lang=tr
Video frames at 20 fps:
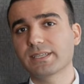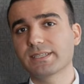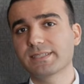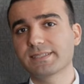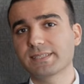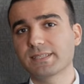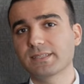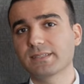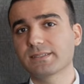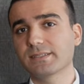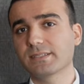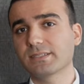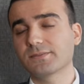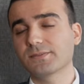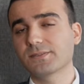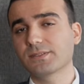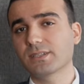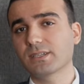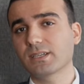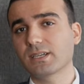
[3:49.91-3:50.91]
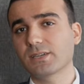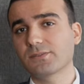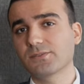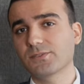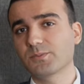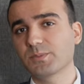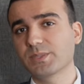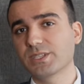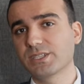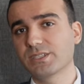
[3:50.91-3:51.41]
hissenin tarafında
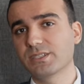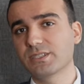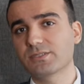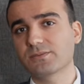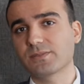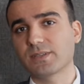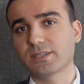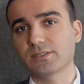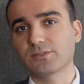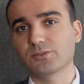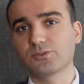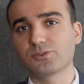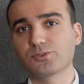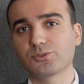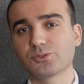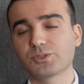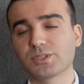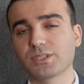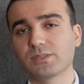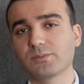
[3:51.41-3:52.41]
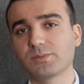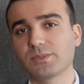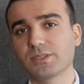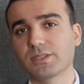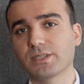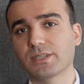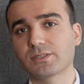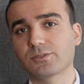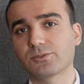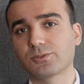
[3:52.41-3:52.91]
hafif bir giriş vardı 117
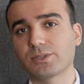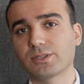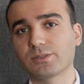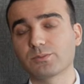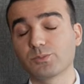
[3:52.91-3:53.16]
milyar dolar,